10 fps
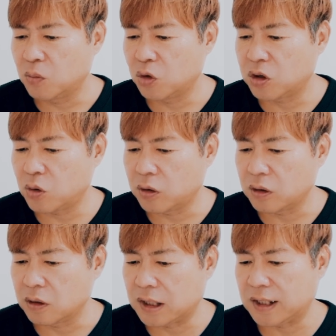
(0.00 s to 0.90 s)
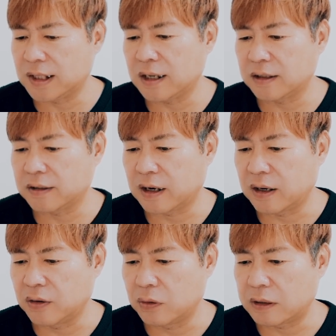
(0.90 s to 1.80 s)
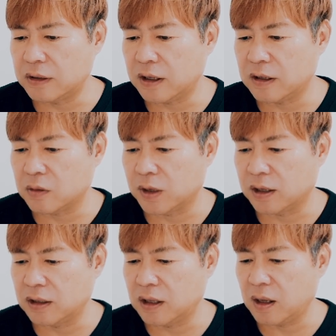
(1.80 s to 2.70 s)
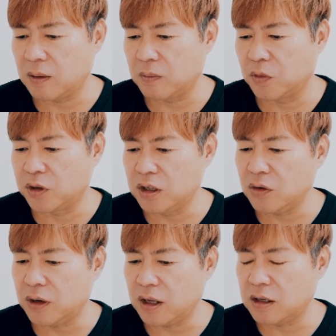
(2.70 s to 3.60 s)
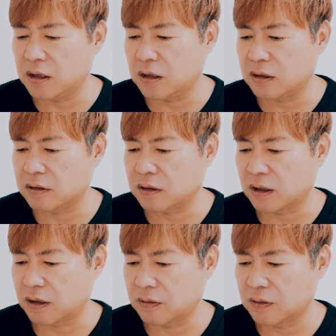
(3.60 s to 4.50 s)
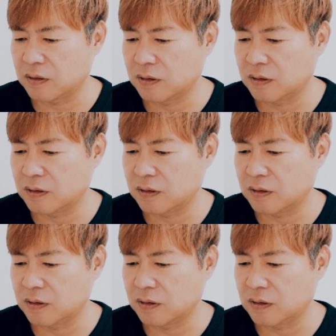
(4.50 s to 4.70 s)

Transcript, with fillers: もちろん聞きたいですが、悪い話もあって、もういいよね、人間ですから。